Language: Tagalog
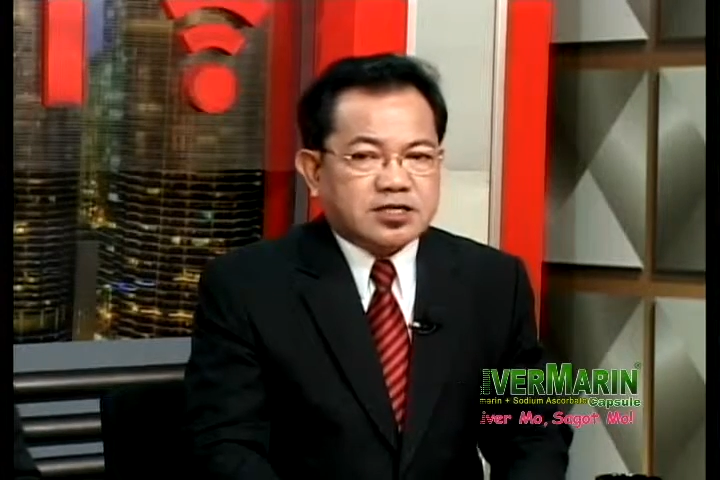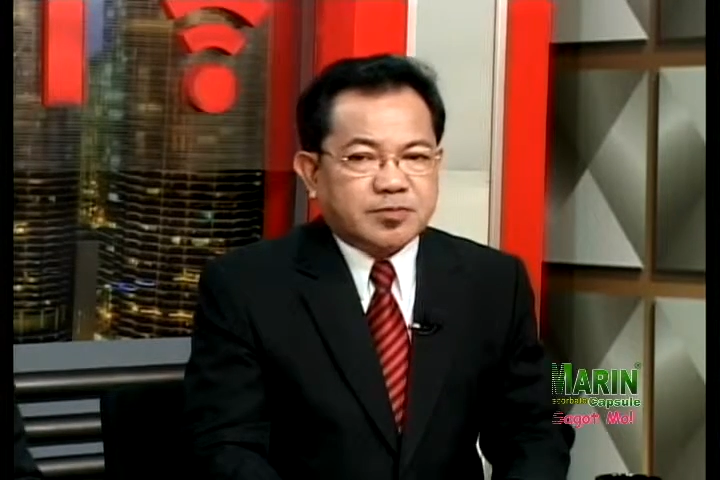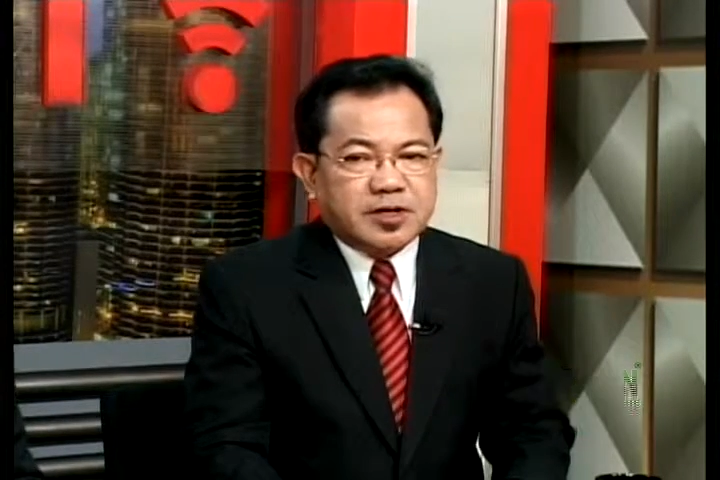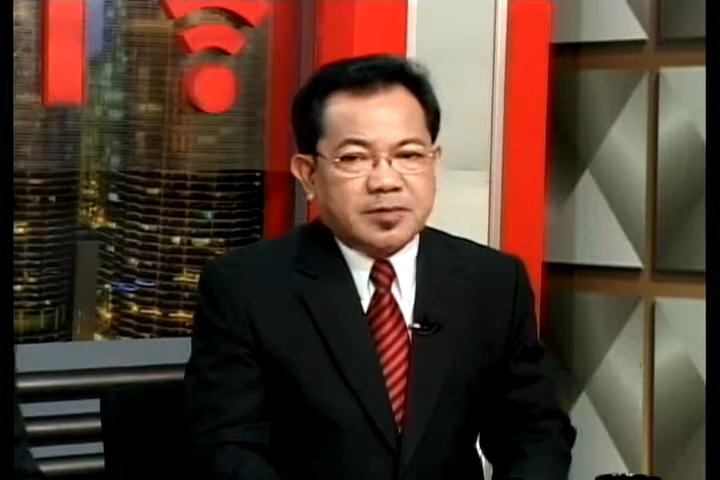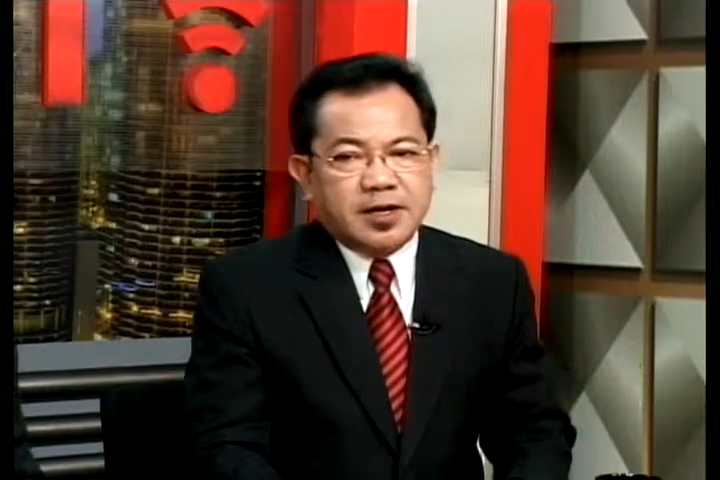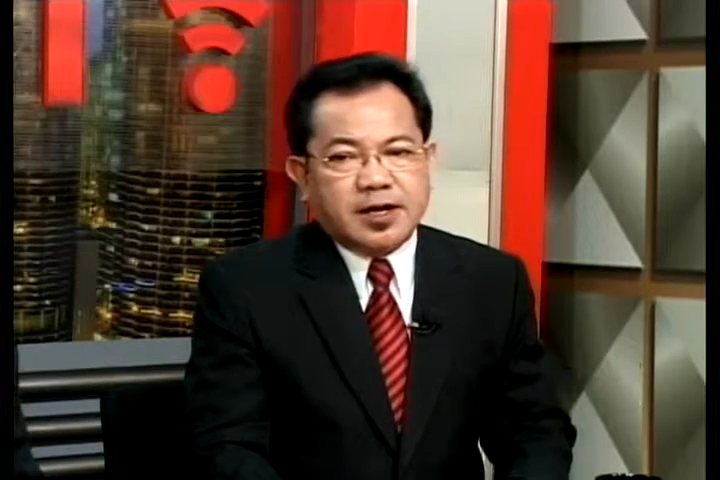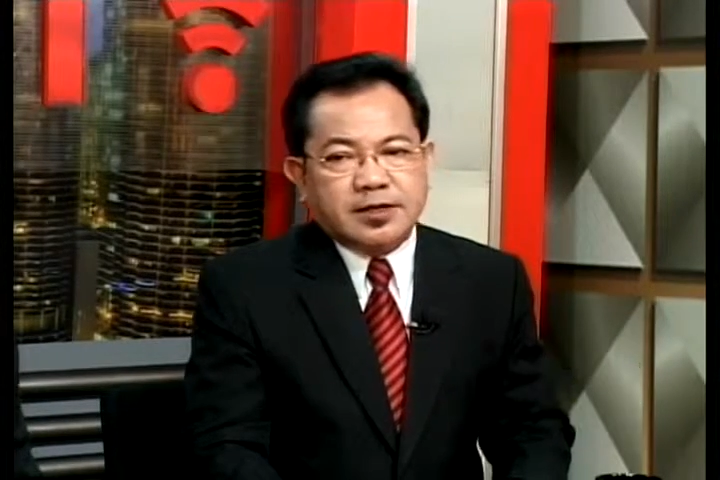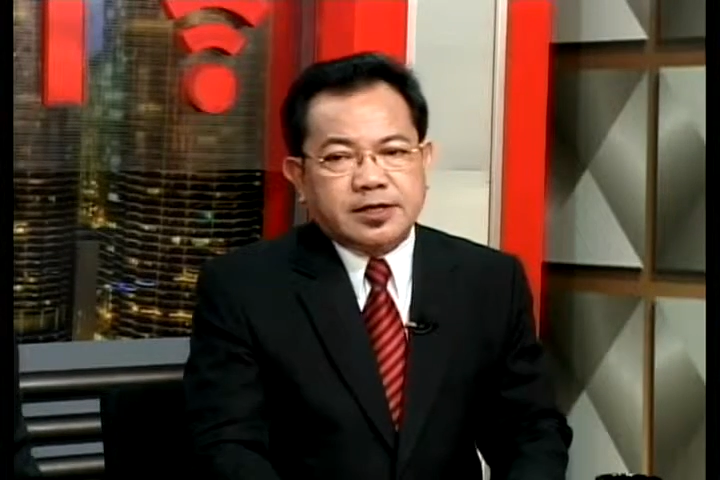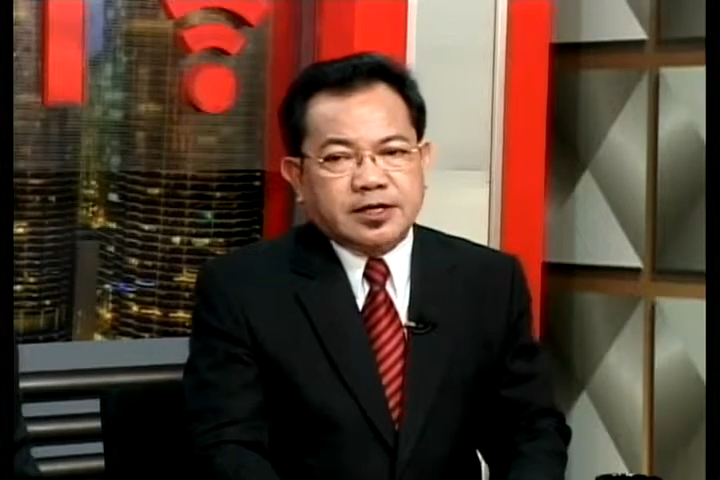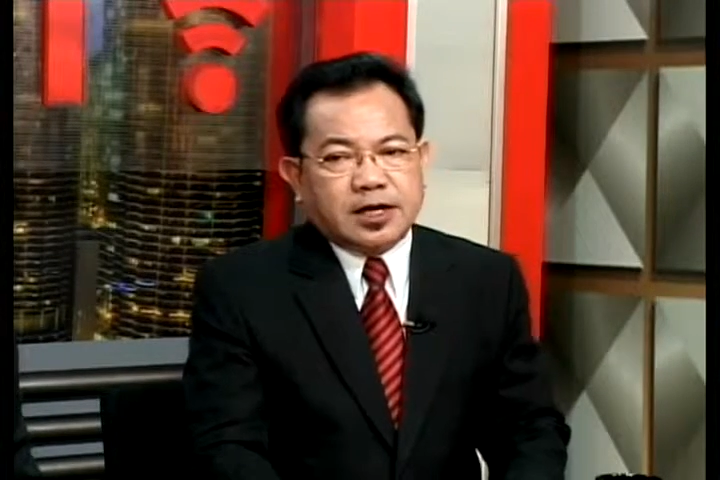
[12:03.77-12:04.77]
kasabay naman
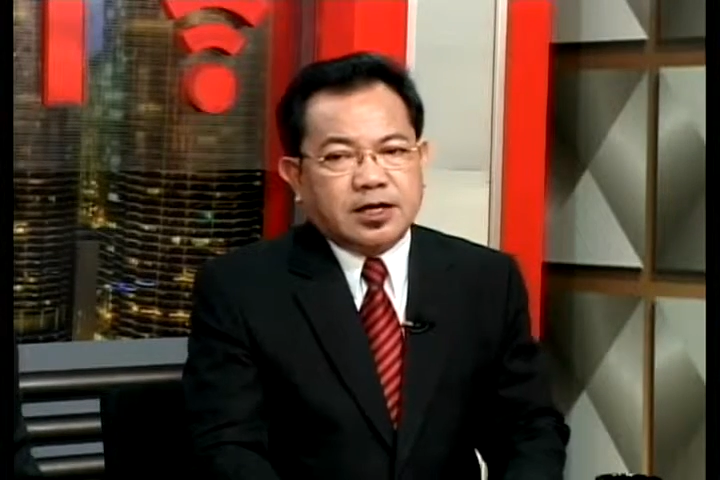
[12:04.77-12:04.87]
ang kanyang